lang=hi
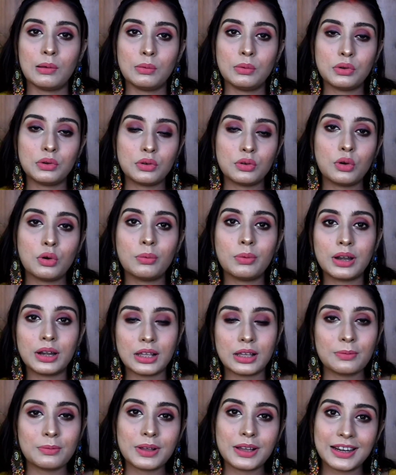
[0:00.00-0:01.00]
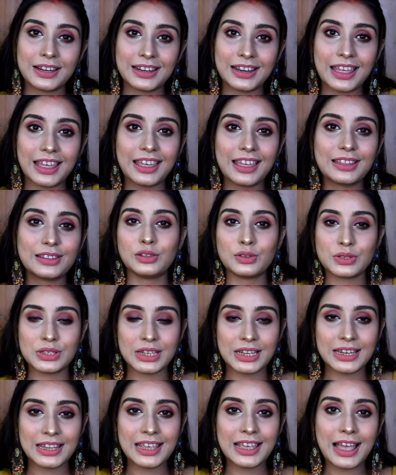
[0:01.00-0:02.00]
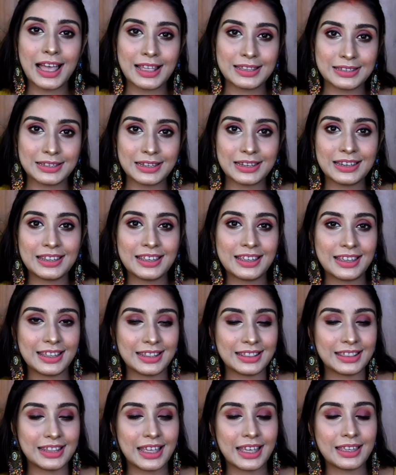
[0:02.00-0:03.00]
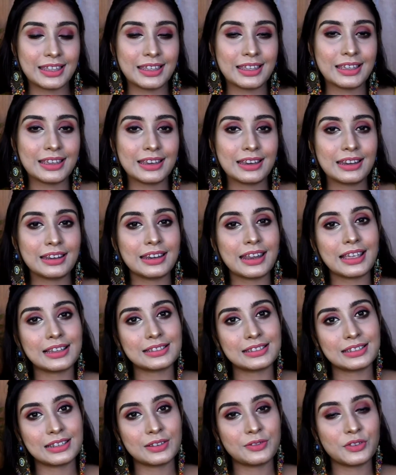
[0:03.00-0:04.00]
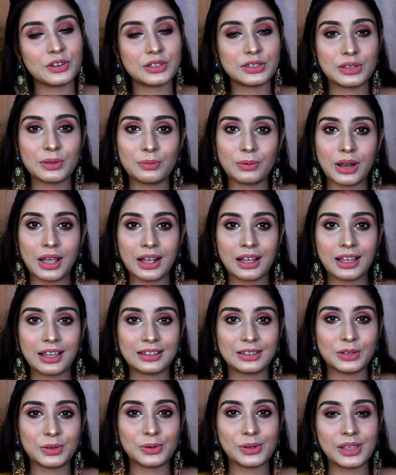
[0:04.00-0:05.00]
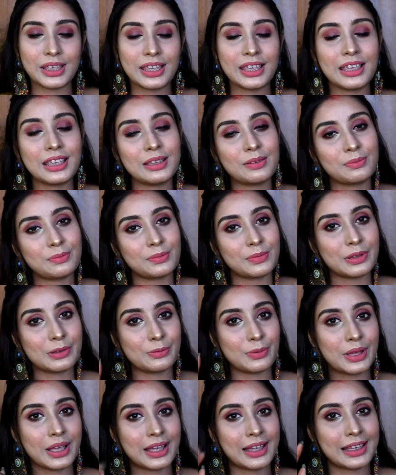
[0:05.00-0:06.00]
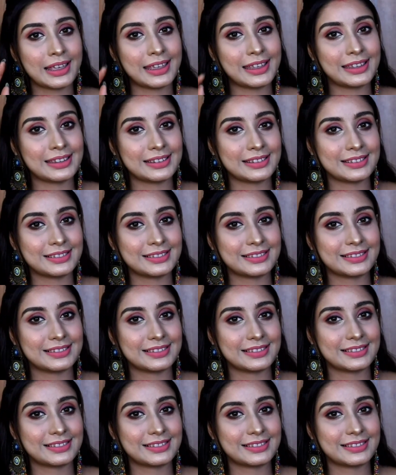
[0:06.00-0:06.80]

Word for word: हम लोगों को ओवरकम करना है तो चलिए आज के लिए इतना ही नेक्स्ट डे फिर से मुलाकात होगी बाय